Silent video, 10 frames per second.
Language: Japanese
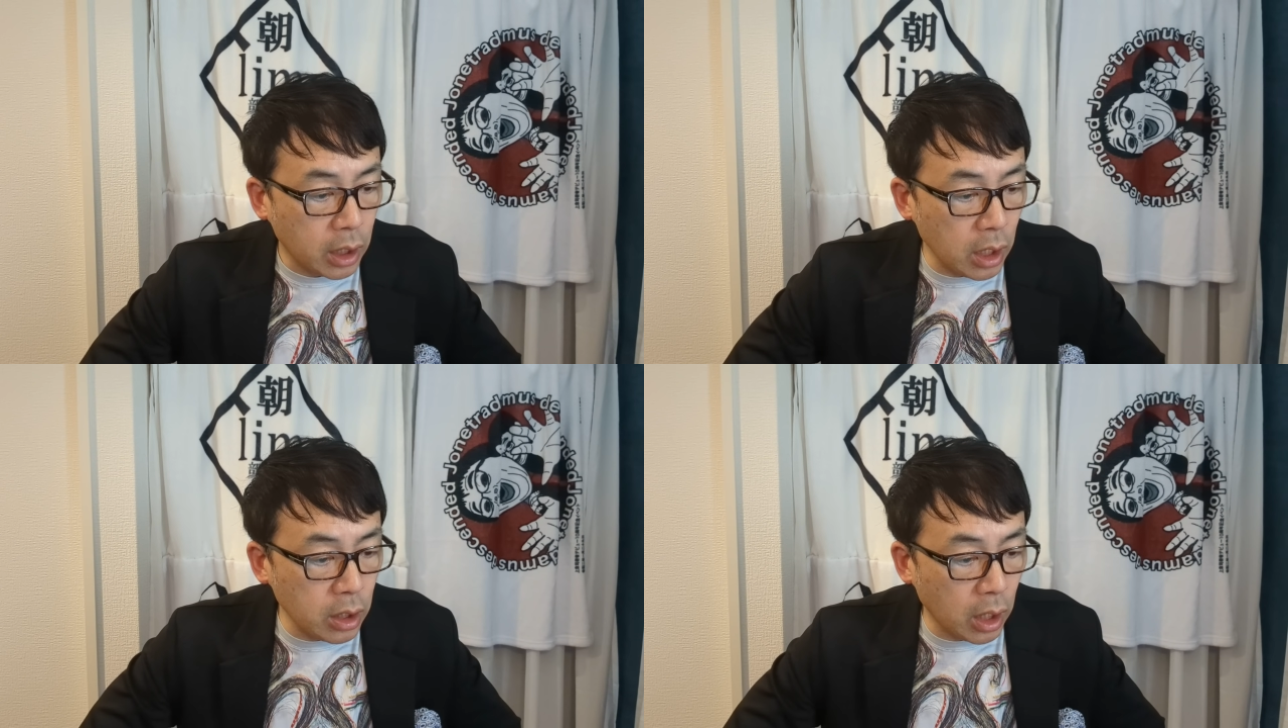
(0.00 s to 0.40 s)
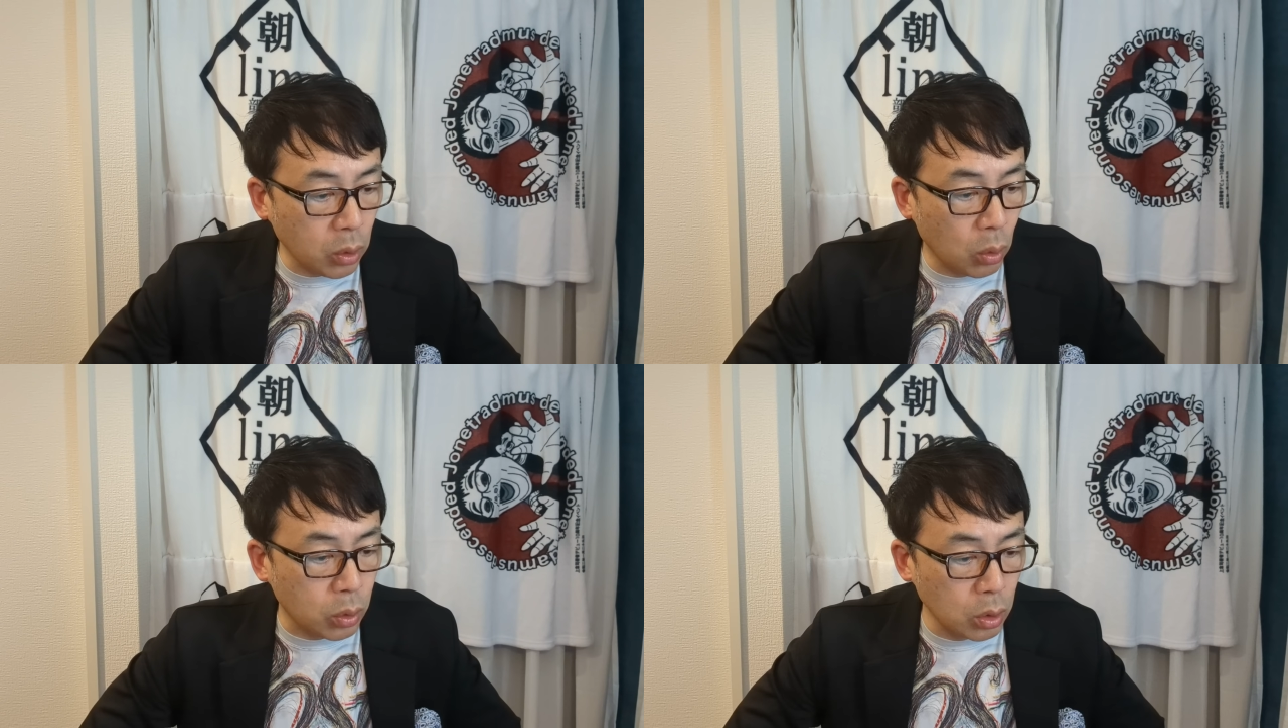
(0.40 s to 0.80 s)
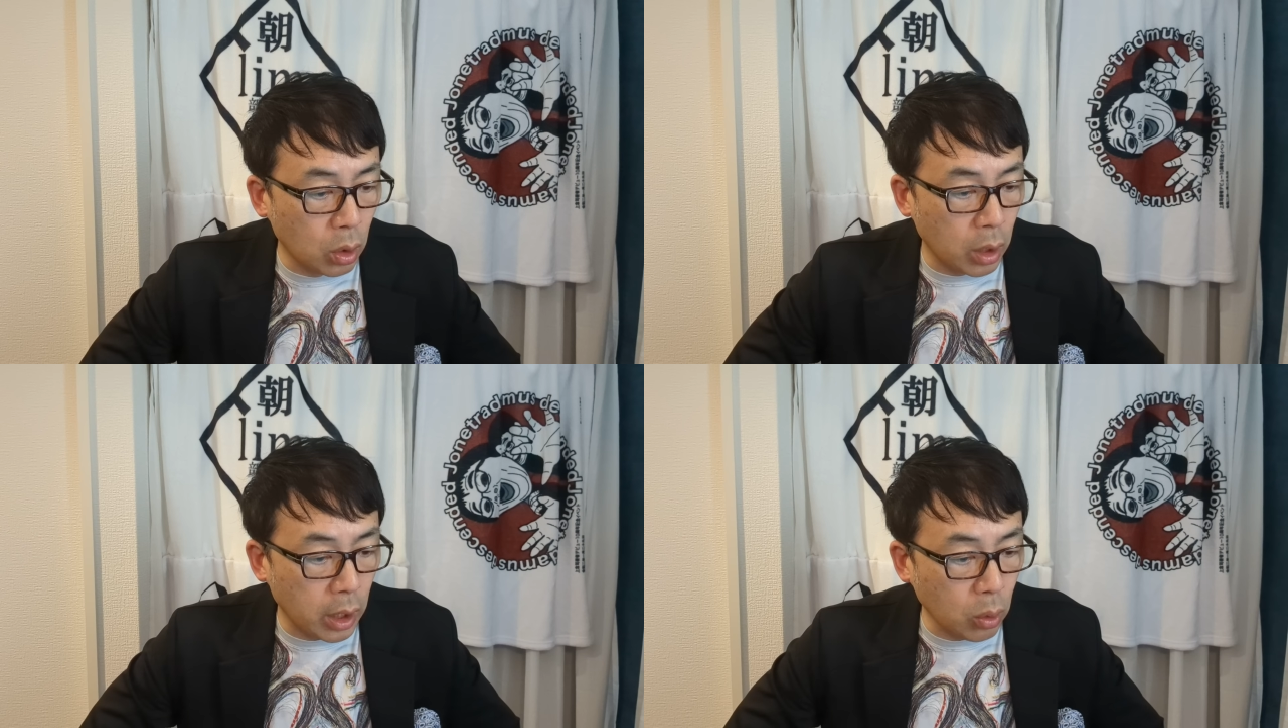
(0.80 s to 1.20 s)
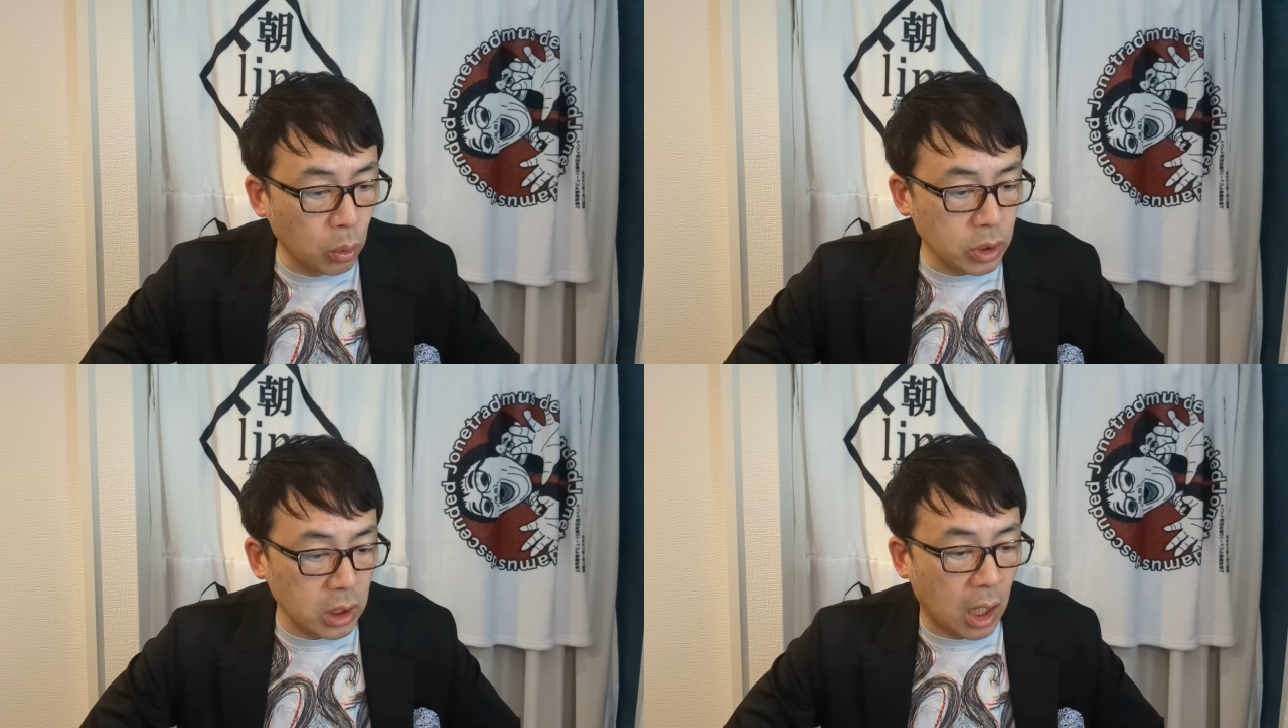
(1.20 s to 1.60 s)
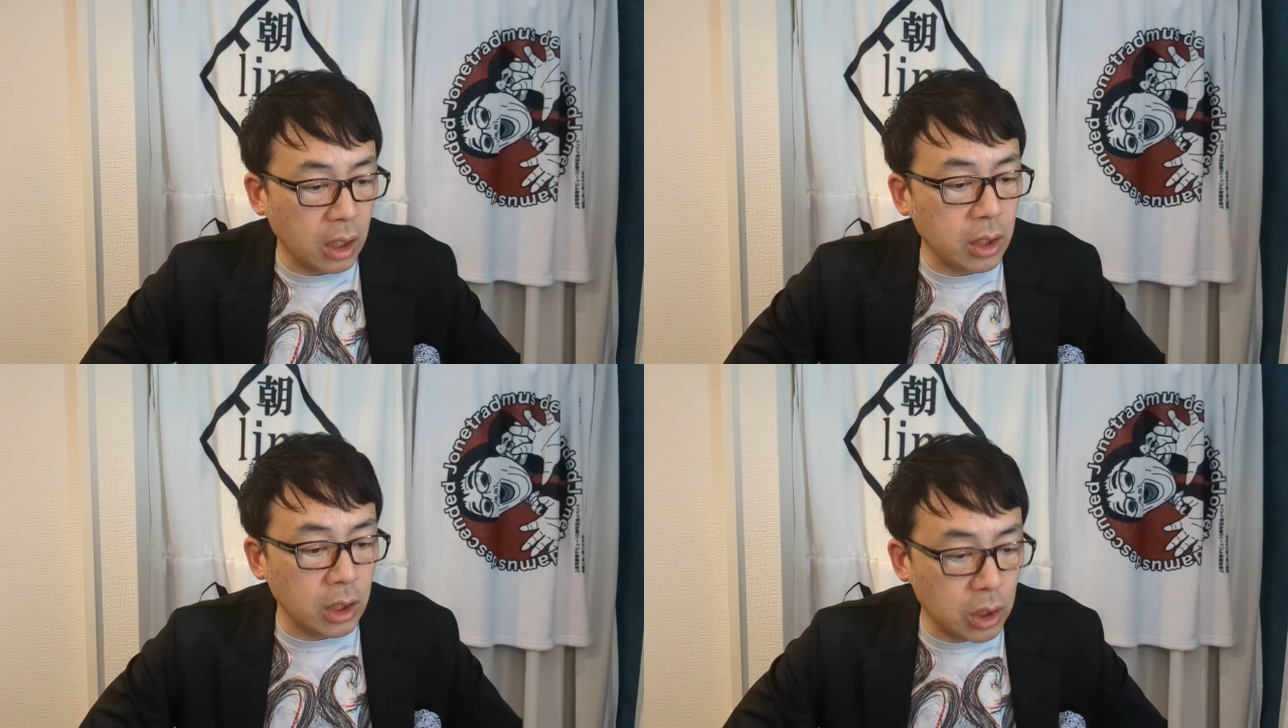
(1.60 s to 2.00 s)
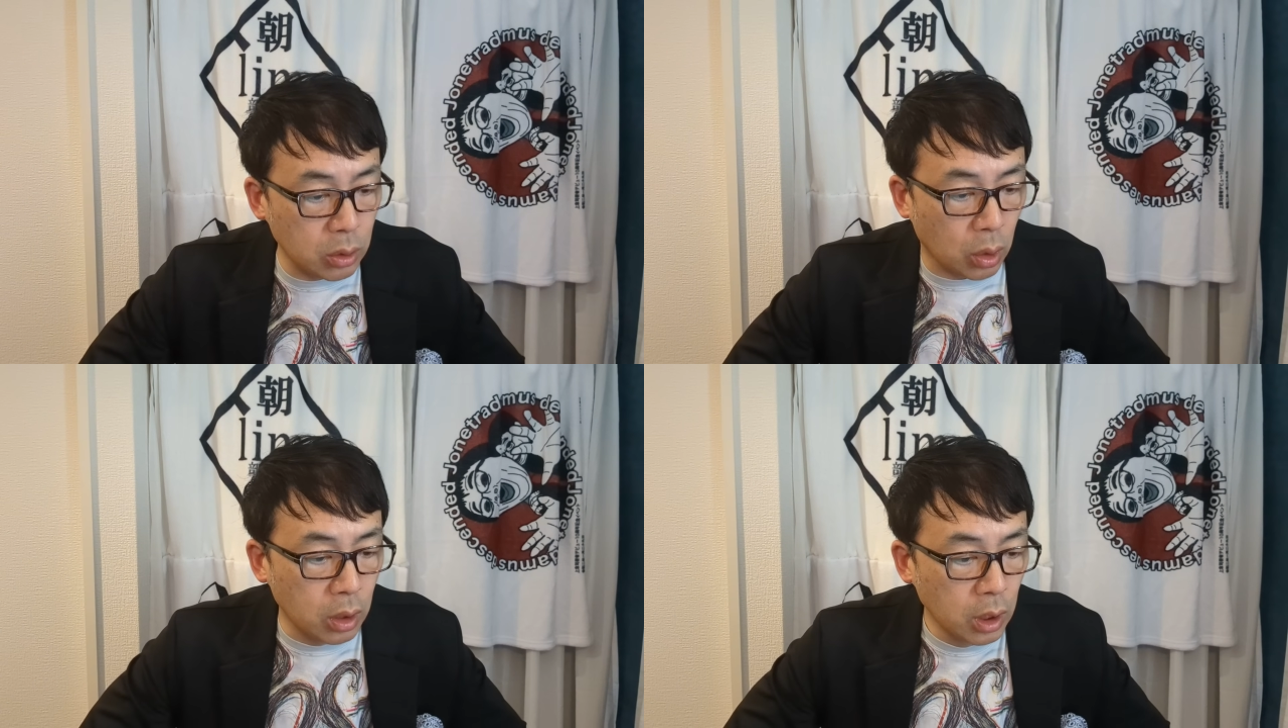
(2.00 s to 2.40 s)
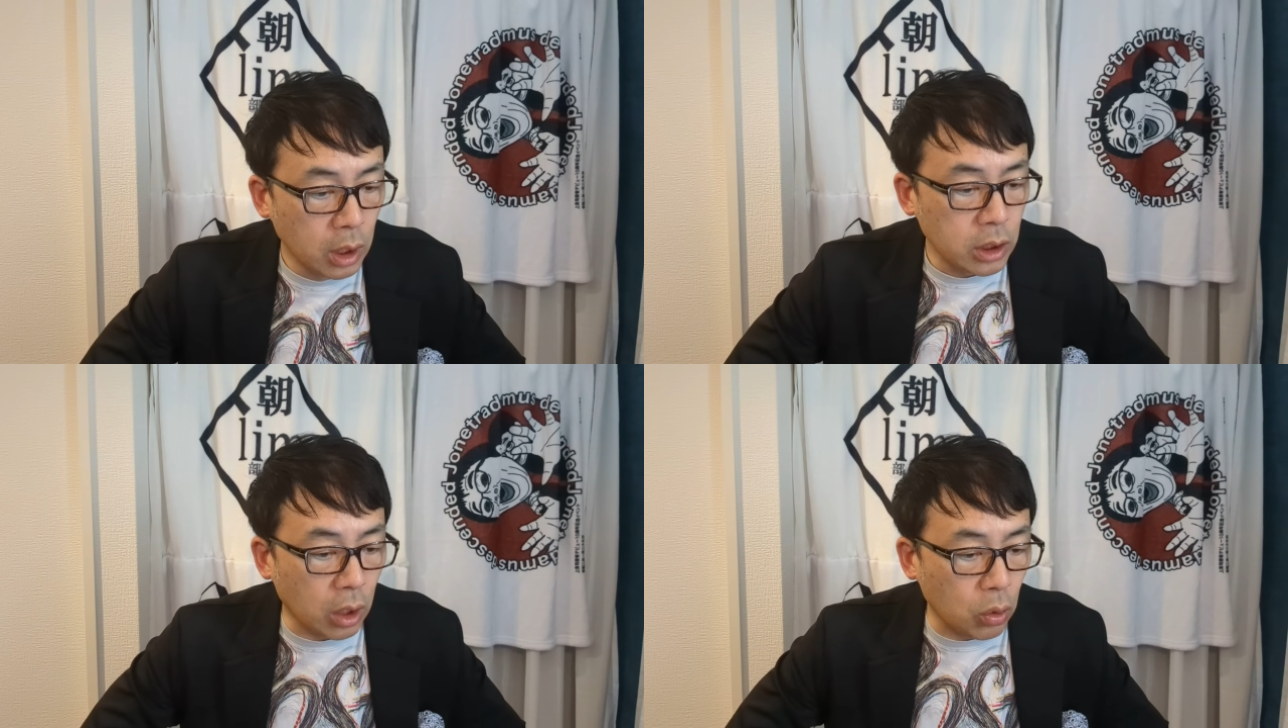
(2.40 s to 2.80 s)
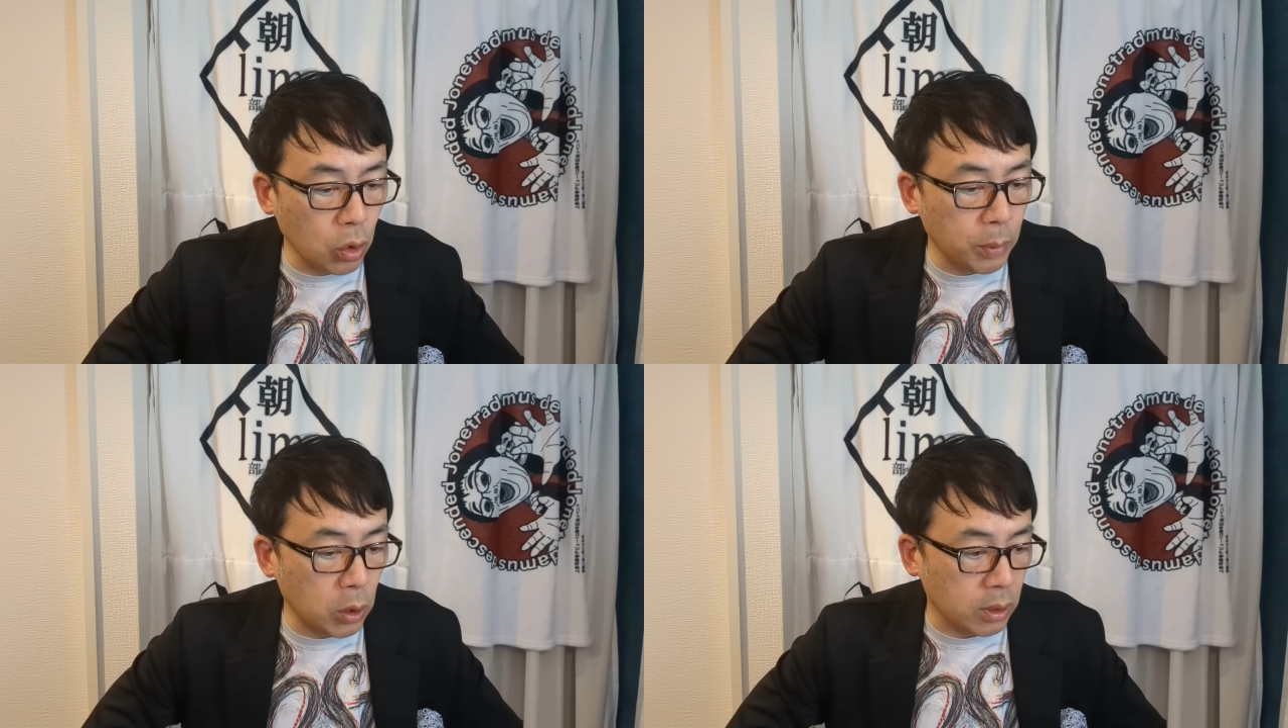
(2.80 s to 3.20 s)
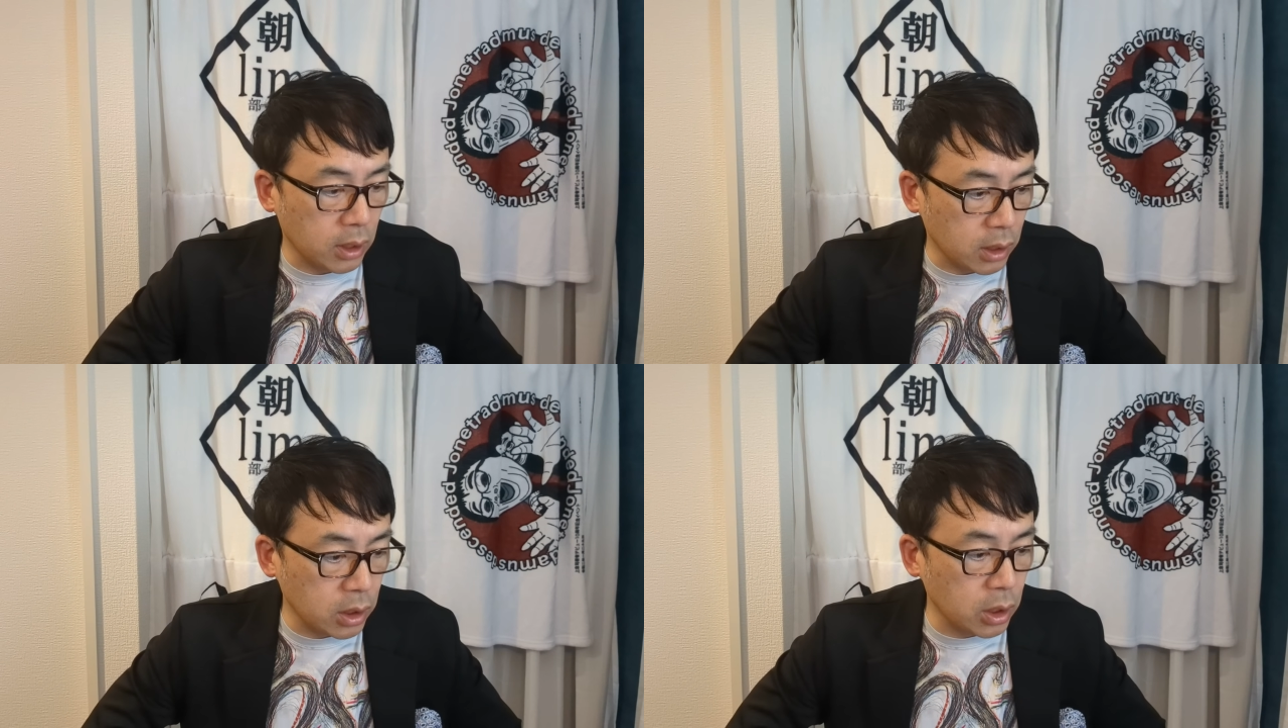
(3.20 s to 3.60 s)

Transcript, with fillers: 県内工区の、工事に反対していると。着工の目処が立た